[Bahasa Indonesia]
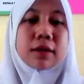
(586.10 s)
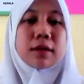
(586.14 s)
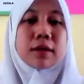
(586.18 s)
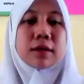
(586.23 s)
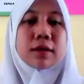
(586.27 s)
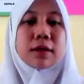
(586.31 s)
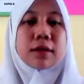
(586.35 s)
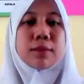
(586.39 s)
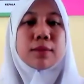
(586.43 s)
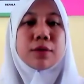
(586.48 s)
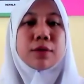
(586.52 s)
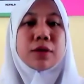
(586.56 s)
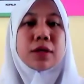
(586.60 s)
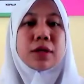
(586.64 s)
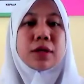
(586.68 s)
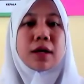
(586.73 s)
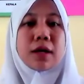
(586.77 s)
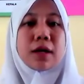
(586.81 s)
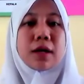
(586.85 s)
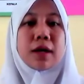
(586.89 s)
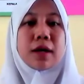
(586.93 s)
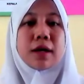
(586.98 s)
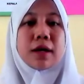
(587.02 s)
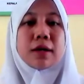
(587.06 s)

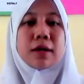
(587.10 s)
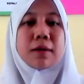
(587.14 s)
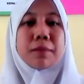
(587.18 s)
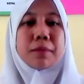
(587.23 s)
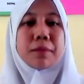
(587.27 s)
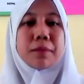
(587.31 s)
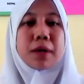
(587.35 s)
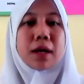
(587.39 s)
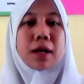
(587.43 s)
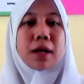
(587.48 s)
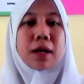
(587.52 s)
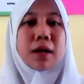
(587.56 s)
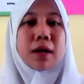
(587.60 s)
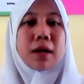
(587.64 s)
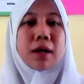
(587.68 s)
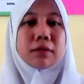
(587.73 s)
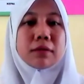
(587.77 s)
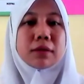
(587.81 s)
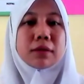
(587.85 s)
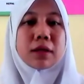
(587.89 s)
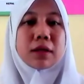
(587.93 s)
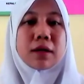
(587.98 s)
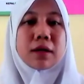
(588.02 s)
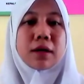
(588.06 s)
Kemudian, mengenal
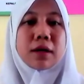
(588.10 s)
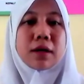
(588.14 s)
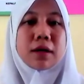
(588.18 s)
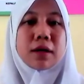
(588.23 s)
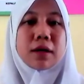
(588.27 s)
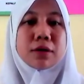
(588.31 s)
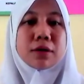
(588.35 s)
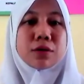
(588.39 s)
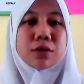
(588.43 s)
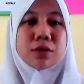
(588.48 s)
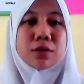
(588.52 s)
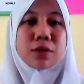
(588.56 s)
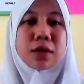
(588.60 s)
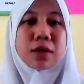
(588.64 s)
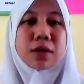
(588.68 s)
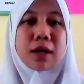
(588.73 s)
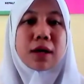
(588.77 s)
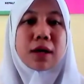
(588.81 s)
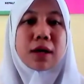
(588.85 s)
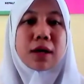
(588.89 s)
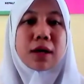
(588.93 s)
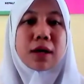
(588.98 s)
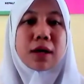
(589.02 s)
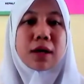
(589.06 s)
Allah
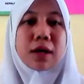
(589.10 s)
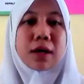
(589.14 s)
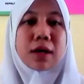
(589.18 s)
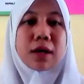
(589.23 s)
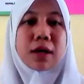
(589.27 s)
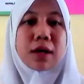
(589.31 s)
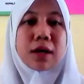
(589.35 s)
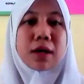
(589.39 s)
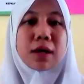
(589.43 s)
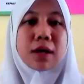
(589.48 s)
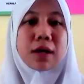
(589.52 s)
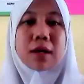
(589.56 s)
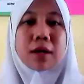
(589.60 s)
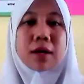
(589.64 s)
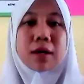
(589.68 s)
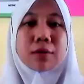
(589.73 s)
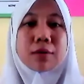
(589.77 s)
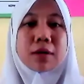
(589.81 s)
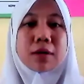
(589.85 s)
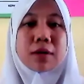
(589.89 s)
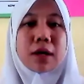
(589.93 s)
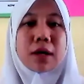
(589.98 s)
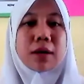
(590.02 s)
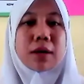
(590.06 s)
juga bisa
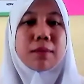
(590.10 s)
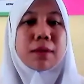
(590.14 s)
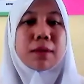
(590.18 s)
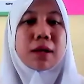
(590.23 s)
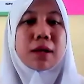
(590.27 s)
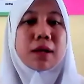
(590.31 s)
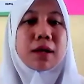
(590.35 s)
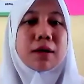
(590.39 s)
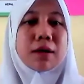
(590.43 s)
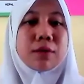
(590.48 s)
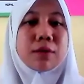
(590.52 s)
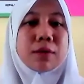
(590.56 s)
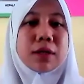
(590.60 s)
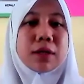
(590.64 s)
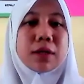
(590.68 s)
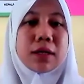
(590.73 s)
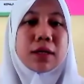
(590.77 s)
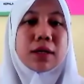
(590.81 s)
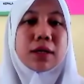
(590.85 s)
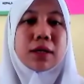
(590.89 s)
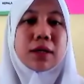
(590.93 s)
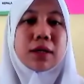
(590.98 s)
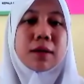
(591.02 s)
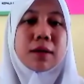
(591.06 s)
dilakukan
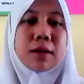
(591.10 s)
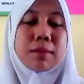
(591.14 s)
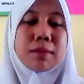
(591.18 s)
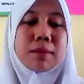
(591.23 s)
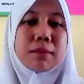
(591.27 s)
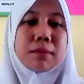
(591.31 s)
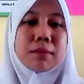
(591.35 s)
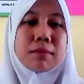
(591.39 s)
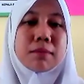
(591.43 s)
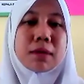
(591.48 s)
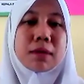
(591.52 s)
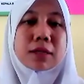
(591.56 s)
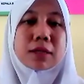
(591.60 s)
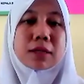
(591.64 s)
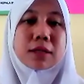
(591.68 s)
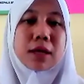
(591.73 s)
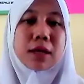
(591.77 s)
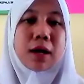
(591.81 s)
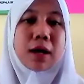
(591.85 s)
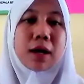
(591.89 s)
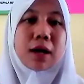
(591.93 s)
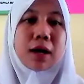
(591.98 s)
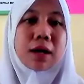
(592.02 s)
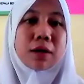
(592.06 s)
melalui
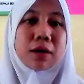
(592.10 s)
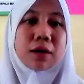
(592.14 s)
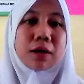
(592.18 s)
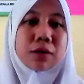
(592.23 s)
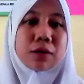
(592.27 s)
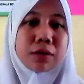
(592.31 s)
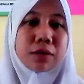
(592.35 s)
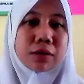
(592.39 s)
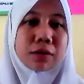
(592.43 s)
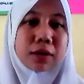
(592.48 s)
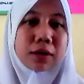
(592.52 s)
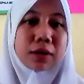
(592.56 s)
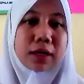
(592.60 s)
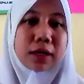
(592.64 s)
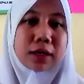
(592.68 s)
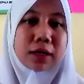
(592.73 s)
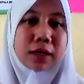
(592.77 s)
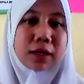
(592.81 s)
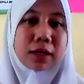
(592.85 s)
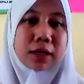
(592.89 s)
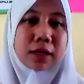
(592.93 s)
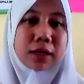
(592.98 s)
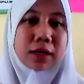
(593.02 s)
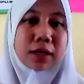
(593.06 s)
membaca
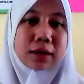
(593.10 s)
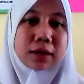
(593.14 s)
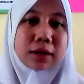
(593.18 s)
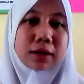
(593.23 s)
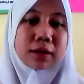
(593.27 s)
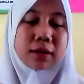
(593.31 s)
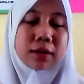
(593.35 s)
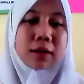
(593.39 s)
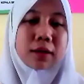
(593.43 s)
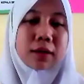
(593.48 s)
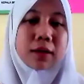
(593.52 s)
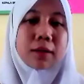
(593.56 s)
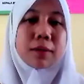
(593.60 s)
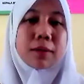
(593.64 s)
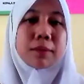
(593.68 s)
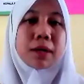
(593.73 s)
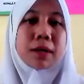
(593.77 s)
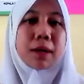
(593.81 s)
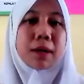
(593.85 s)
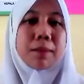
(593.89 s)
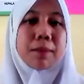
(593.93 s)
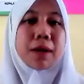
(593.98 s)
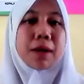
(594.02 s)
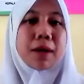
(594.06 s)
Al-Qur'an.
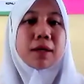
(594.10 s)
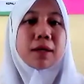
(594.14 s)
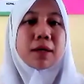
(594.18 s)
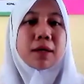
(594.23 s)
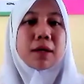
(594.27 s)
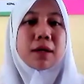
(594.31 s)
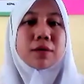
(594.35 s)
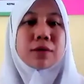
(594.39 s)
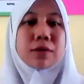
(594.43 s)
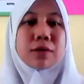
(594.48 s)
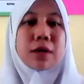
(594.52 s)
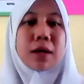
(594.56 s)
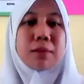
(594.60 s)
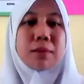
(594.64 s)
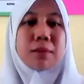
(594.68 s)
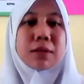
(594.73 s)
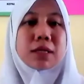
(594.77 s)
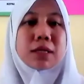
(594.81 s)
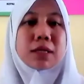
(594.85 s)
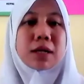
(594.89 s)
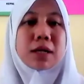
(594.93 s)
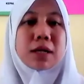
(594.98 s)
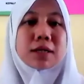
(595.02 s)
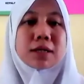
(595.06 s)
Beberapa ayat Al-Qur'an
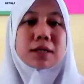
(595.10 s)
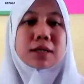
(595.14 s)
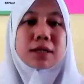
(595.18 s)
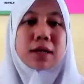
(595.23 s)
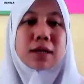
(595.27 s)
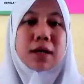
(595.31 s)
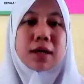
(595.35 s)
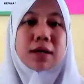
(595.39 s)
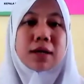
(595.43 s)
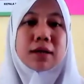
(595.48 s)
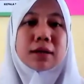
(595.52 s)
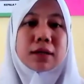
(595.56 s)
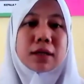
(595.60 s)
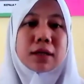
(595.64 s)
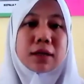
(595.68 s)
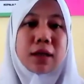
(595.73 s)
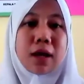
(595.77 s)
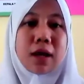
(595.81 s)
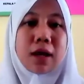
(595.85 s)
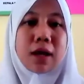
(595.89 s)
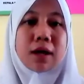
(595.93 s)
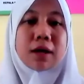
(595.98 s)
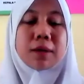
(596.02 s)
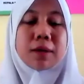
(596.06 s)
menjelaskan
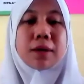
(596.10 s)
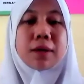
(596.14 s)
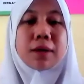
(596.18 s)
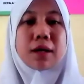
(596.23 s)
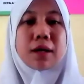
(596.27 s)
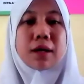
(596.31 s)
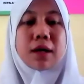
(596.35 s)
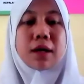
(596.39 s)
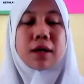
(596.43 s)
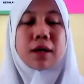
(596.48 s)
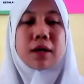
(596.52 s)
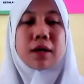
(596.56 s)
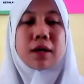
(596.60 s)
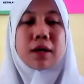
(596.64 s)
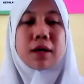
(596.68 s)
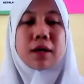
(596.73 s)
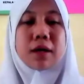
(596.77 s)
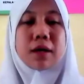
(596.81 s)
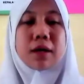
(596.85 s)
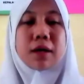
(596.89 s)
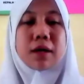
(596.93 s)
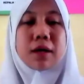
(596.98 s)
tentang keberadaan Allah.